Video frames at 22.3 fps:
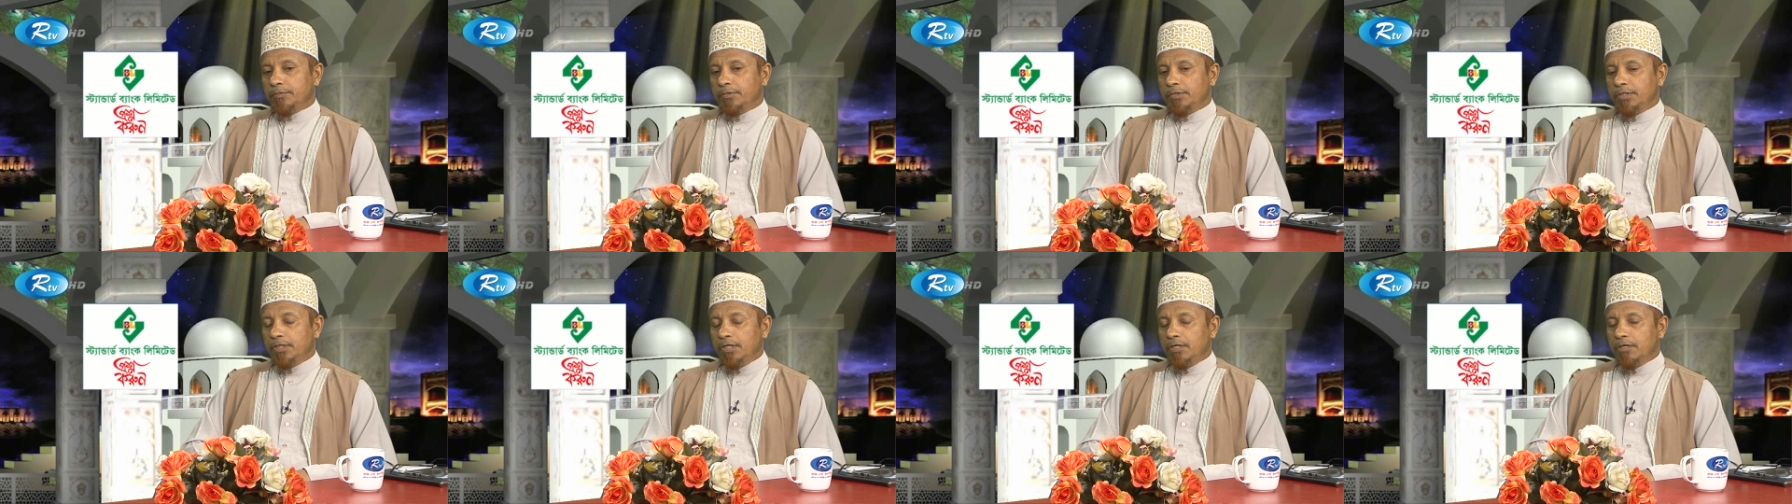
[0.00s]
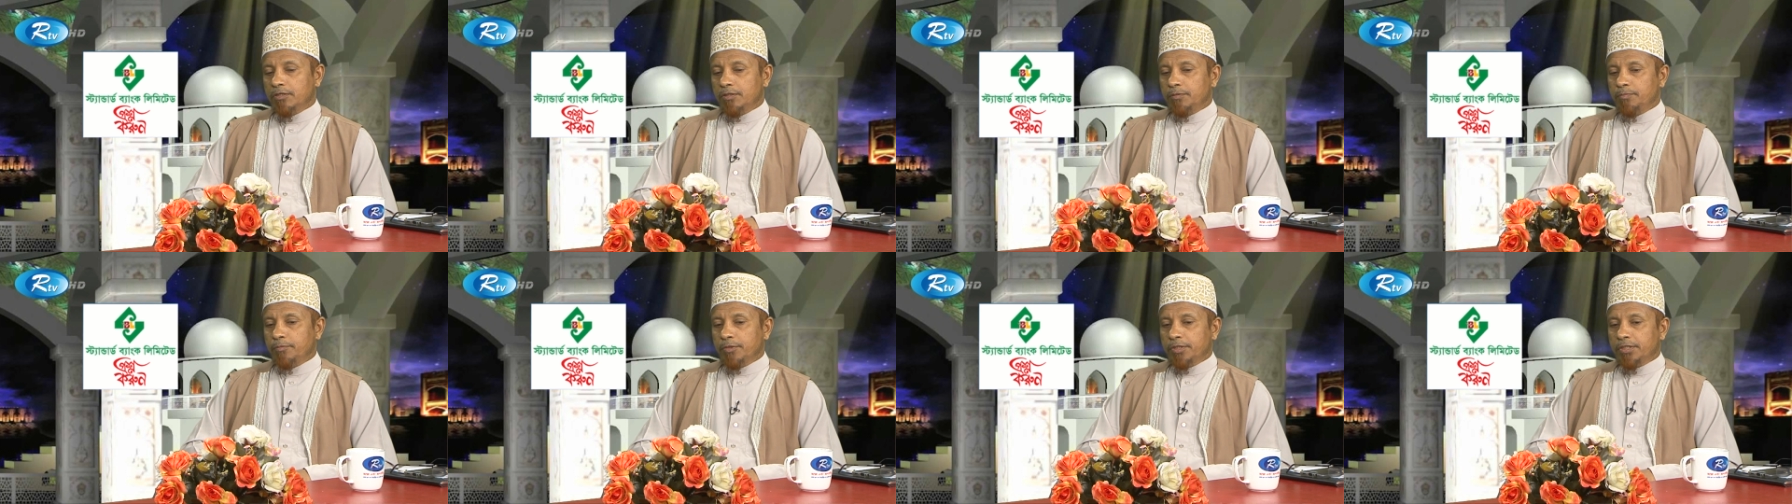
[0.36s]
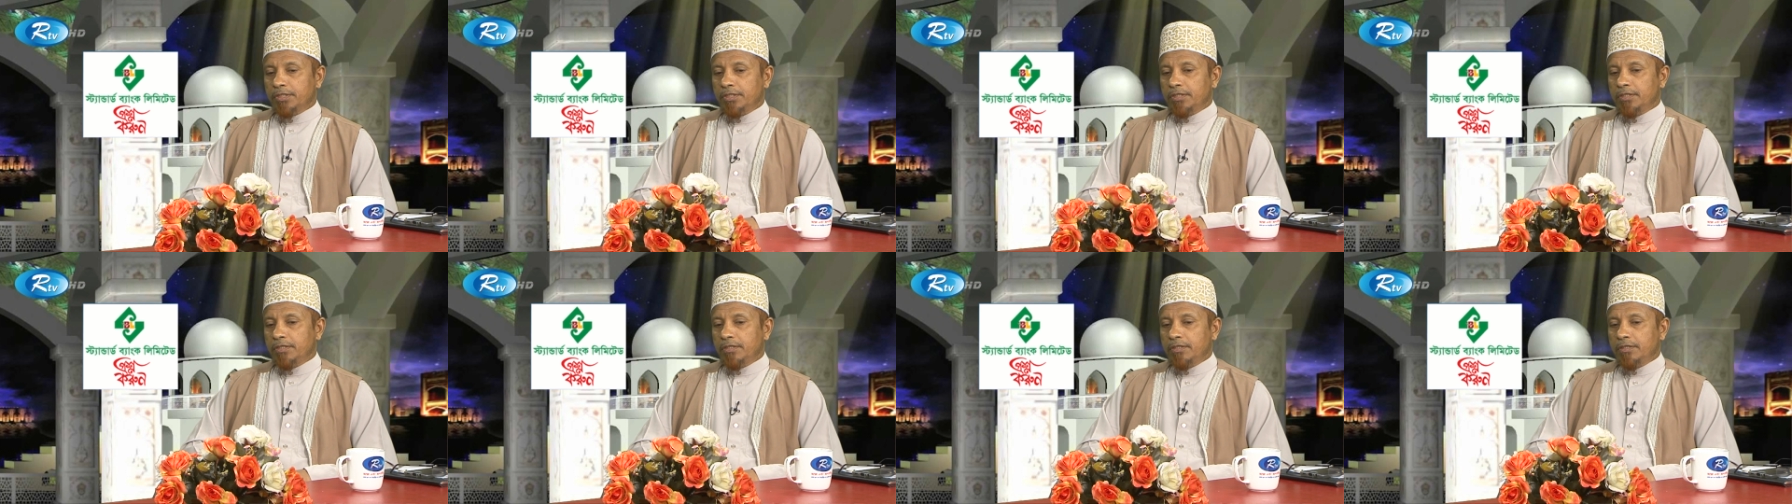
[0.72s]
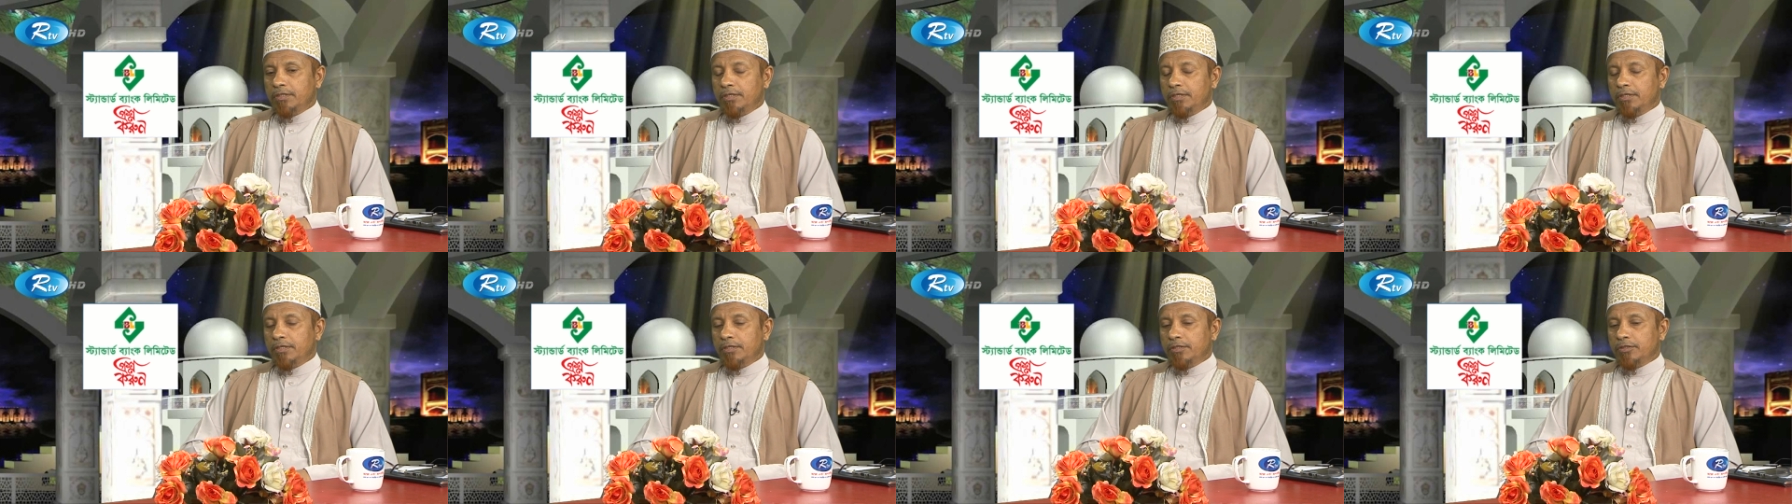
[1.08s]
জিলহাজ মাসের
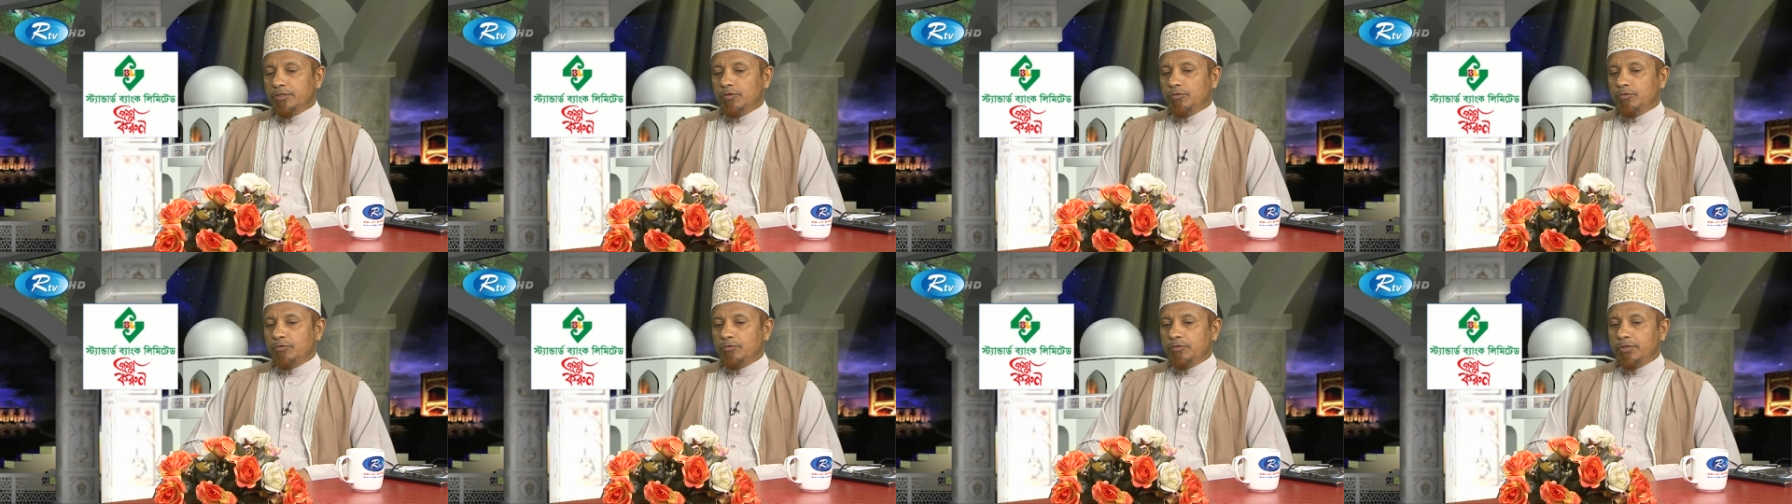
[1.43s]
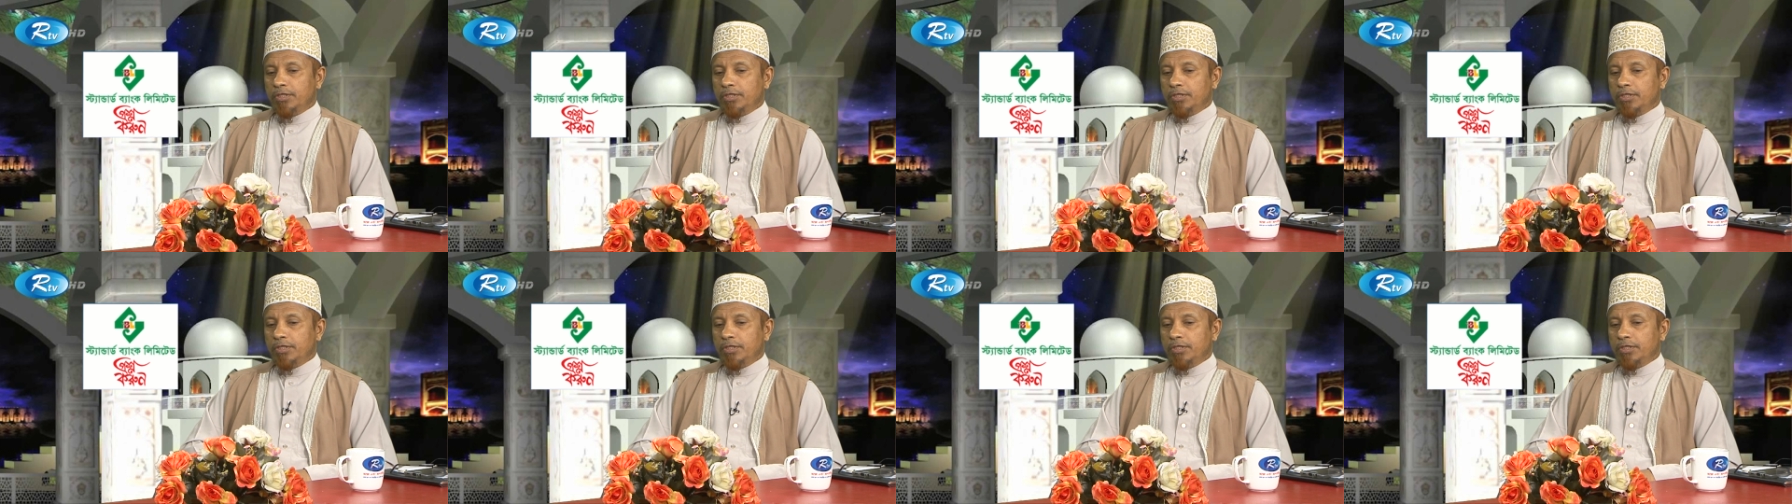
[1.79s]
শুরু